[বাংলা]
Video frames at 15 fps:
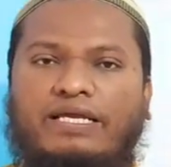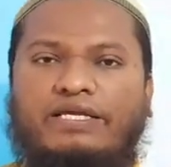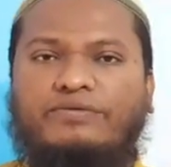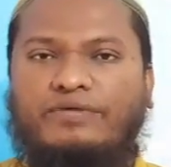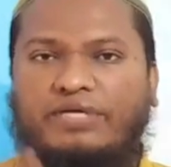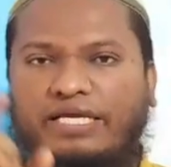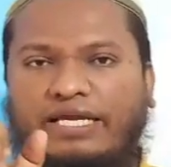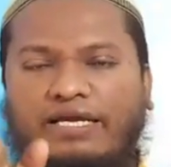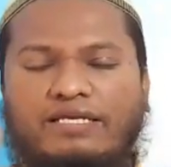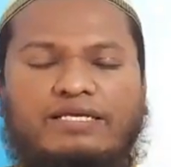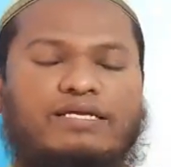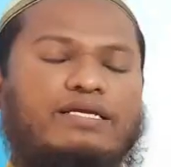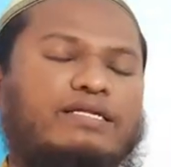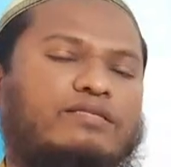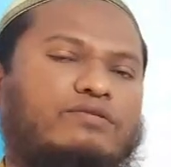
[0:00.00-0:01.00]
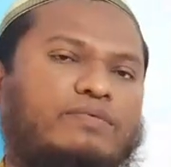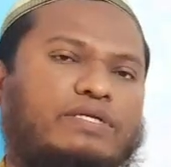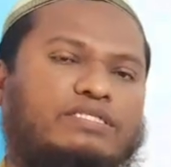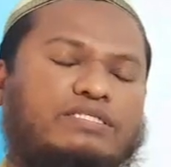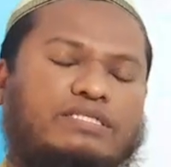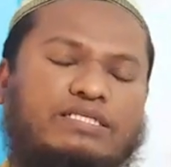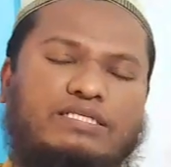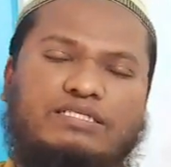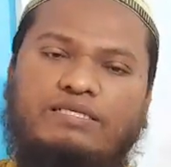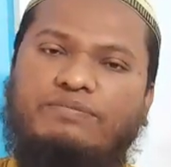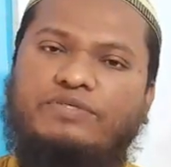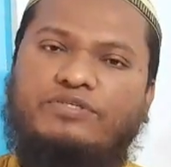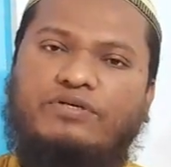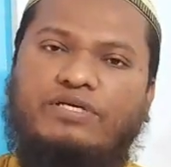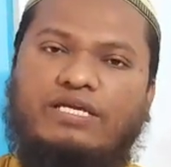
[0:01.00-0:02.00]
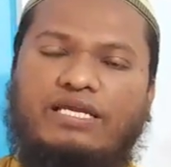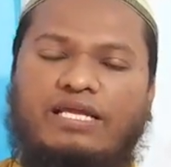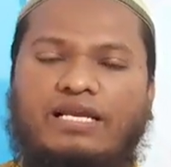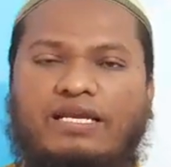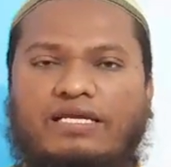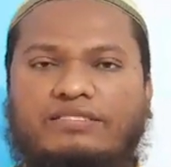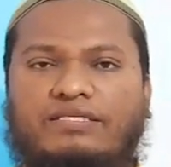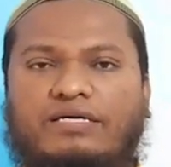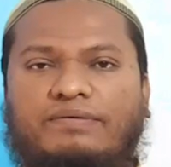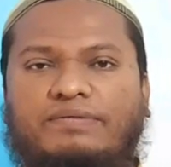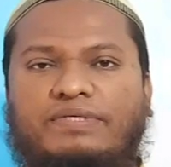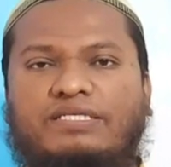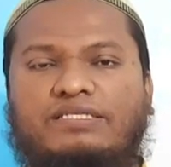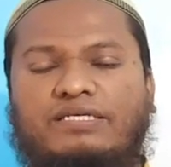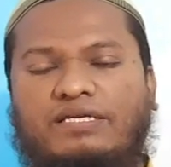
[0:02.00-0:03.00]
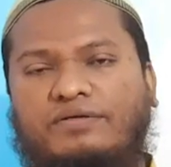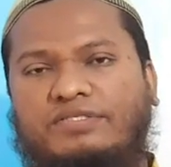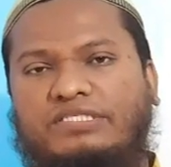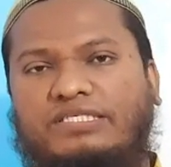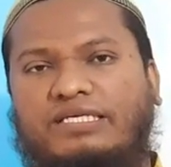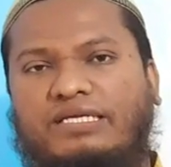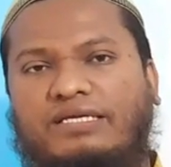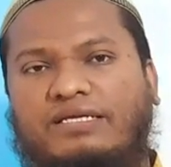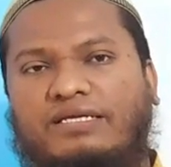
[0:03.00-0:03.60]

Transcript: কিন্তু এখানে তোমার যিনি যে বিষয়টা খেয়াল রাখতে হবে সেটা হচ্ছে